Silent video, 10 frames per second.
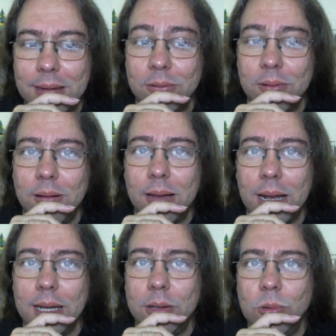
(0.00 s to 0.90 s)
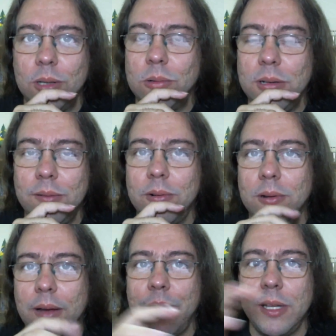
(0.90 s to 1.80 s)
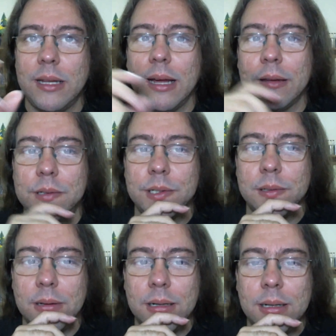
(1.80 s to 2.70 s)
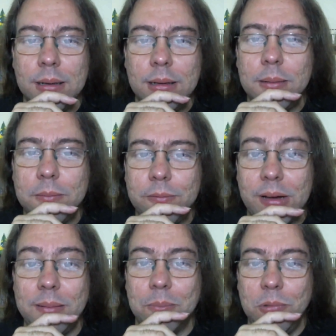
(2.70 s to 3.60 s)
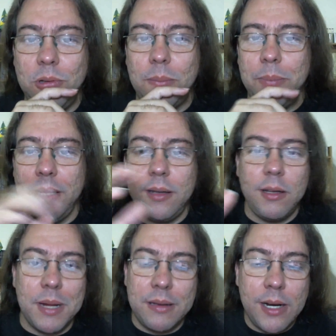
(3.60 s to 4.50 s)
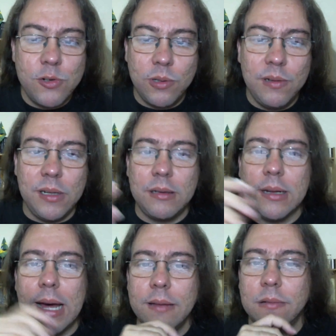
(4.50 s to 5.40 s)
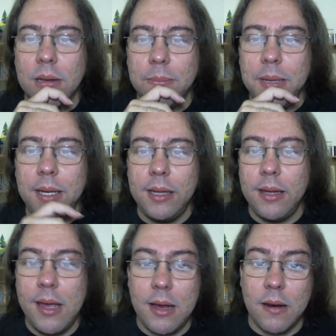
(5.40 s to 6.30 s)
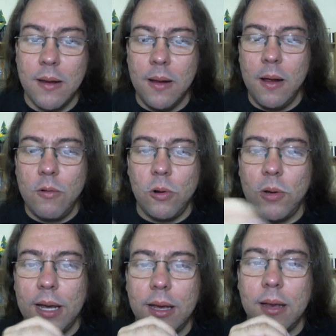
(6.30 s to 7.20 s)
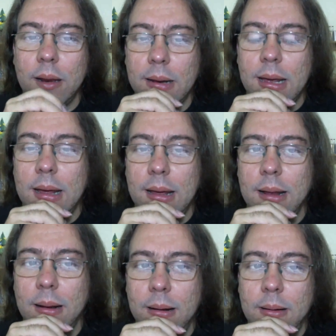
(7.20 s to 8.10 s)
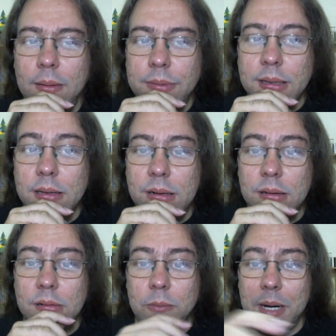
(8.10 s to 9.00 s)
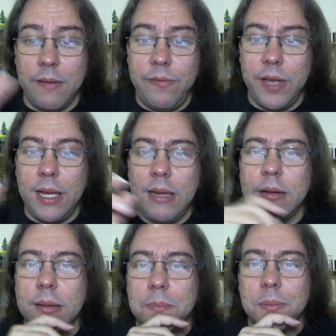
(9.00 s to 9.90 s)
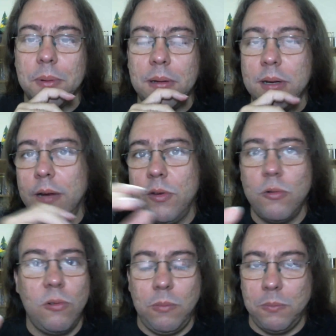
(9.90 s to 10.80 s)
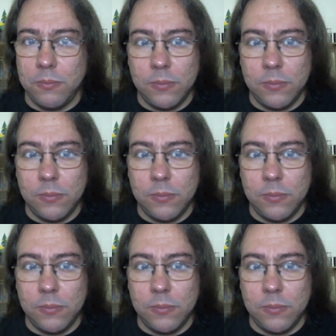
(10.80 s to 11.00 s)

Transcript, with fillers: É uma, a leitura do livro é fantástico vale muito a pena. Ele tem uma série de outros ensaios também, né? Tem colocar na, na descrição uma referência. Ele escreveu